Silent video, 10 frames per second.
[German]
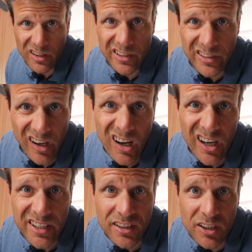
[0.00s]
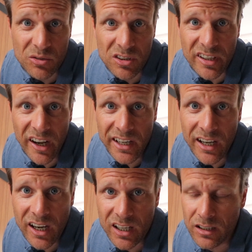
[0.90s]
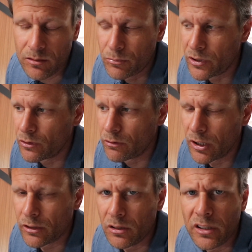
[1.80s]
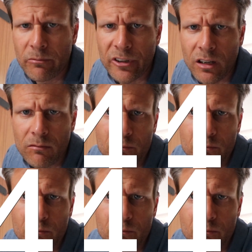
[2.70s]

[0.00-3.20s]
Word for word: Denn die Sache hat natürlich einen Haken, beziehungsweise in dem Fall